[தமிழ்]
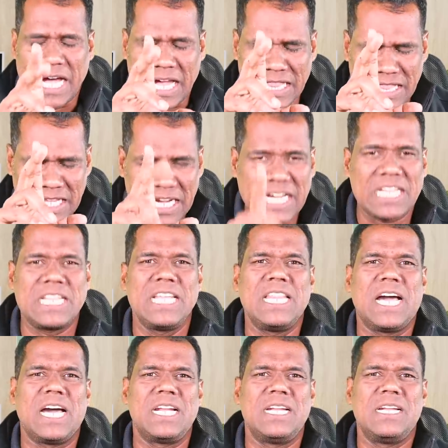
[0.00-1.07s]
அந்த கதை
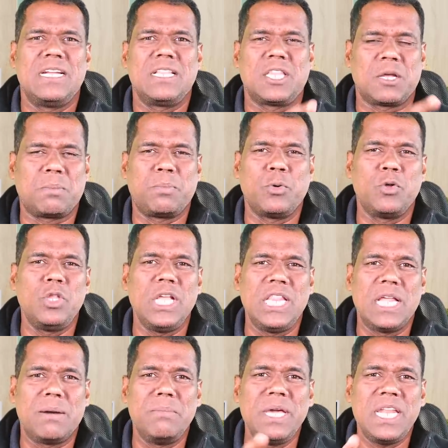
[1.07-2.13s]
தான் தற்போது
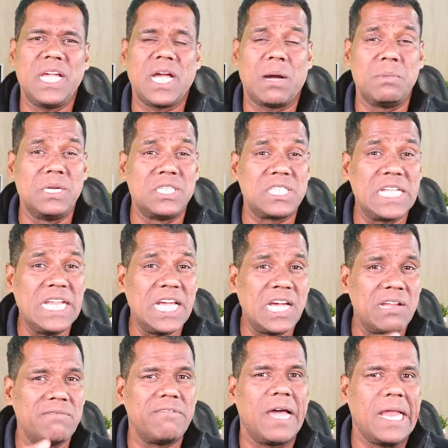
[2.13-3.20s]
இந்த அமெரிக்காவின்
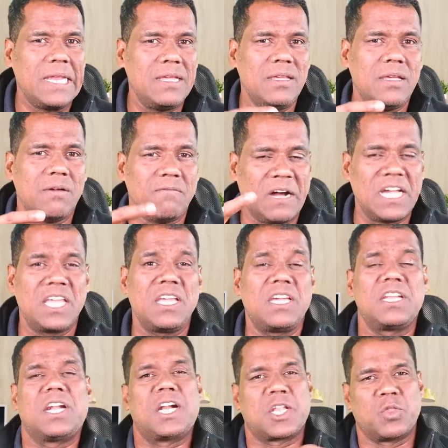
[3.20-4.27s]
சிலிக்கன் வேலி
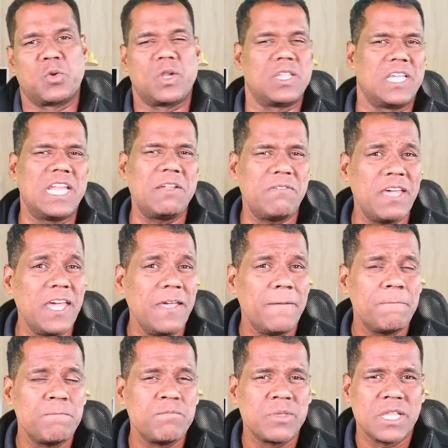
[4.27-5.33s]
வங்கிக்கு நடந்துள்ளது எனவே
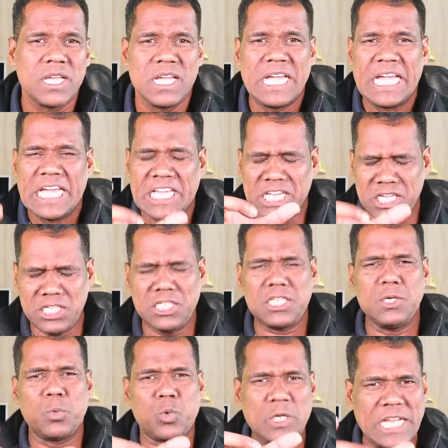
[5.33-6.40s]

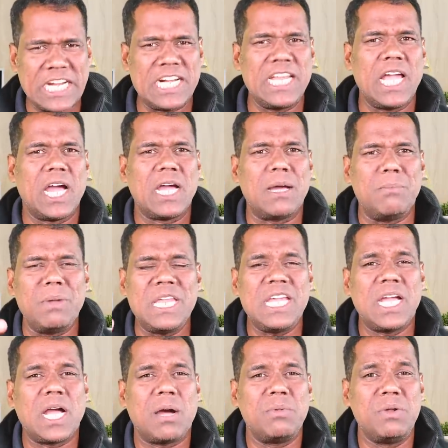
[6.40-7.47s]
இன்று உடனடியாக
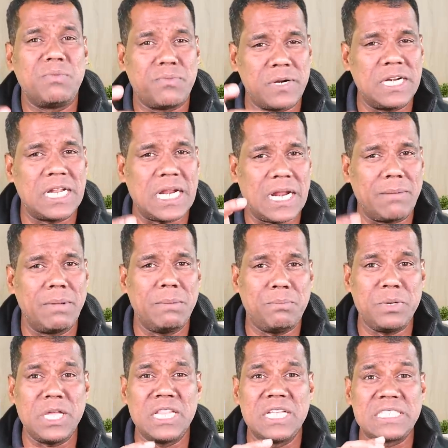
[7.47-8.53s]
அமெரிக்காவின் ஃபெடரல்
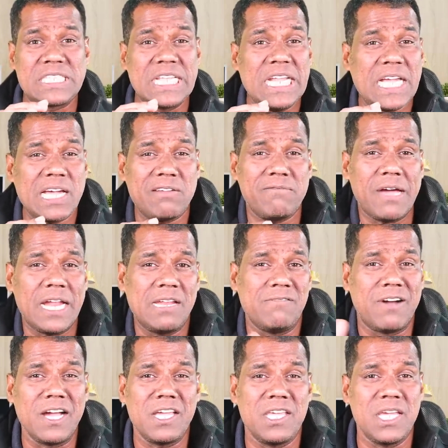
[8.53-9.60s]
அமைப்பு இந்த சிலிக்கன் வேலி
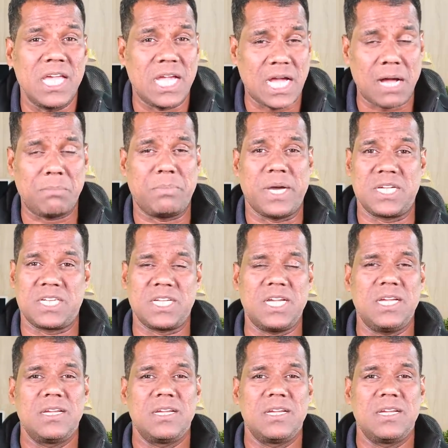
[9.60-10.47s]
வங்கியை காப்பாற்ற